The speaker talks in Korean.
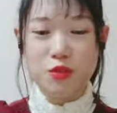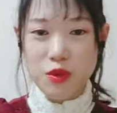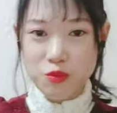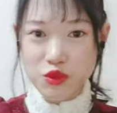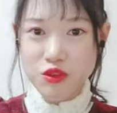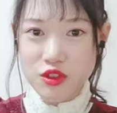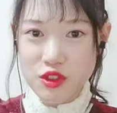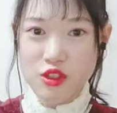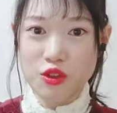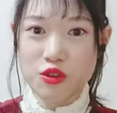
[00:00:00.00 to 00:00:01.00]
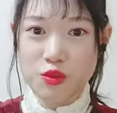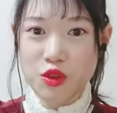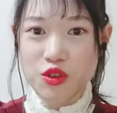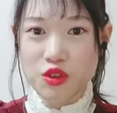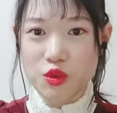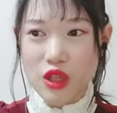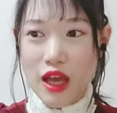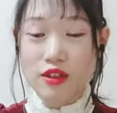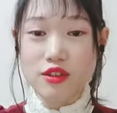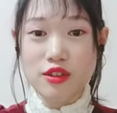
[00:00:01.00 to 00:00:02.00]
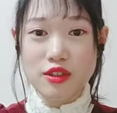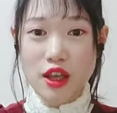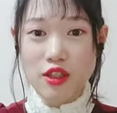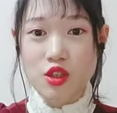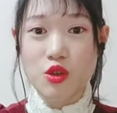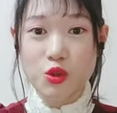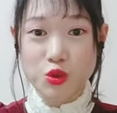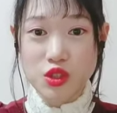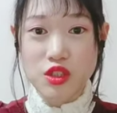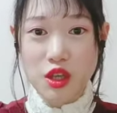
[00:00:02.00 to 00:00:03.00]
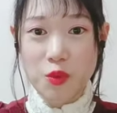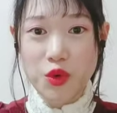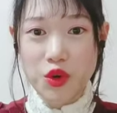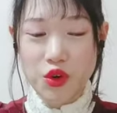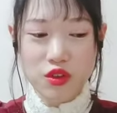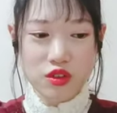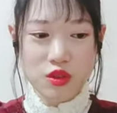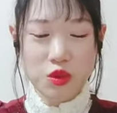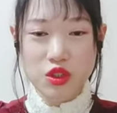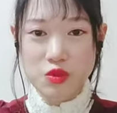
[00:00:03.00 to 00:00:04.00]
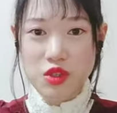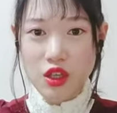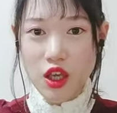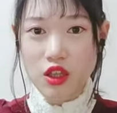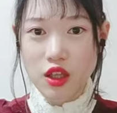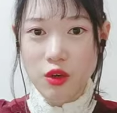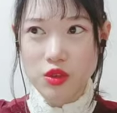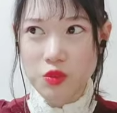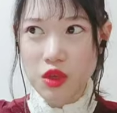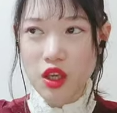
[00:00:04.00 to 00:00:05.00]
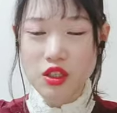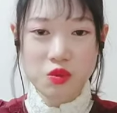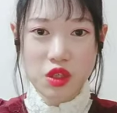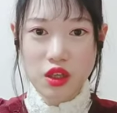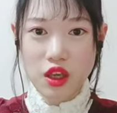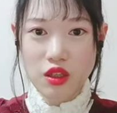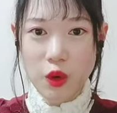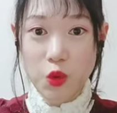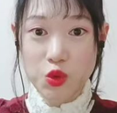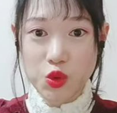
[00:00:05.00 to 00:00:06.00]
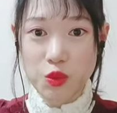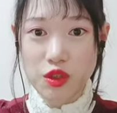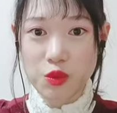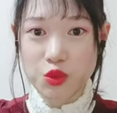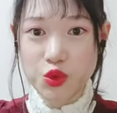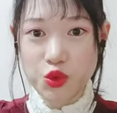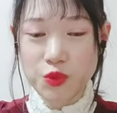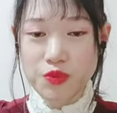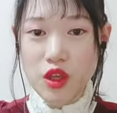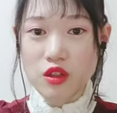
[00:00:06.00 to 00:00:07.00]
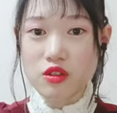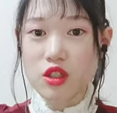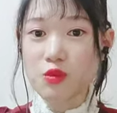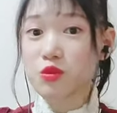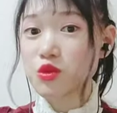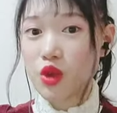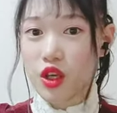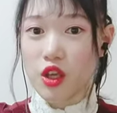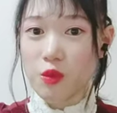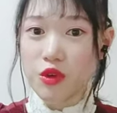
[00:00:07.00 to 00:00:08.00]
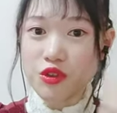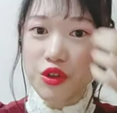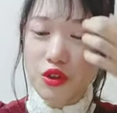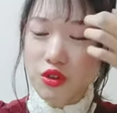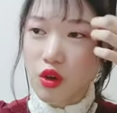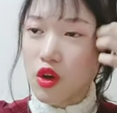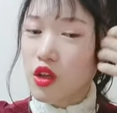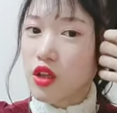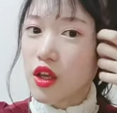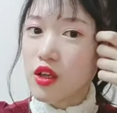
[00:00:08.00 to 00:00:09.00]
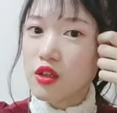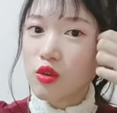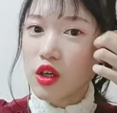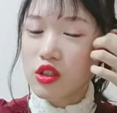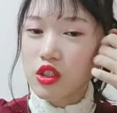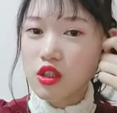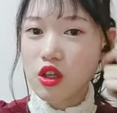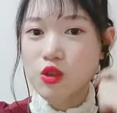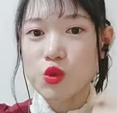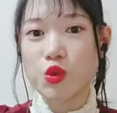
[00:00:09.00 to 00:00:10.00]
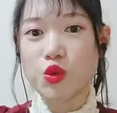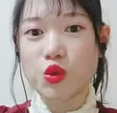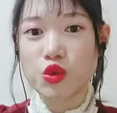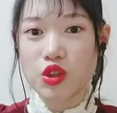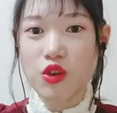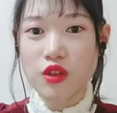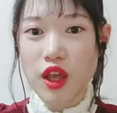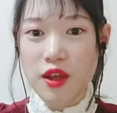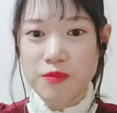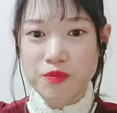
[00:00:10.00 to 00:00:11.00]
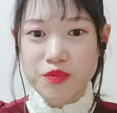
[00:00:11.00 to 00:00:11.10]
팬분들이셨으면 다른 액세서리도 진짜 예뻐요. 그 이번에 14K 나오 10K 14K 나온 것도 정말 예쁘고 은제품도 되게 예뻤어요. 그래서 데일리로 하시기 되게 좋던데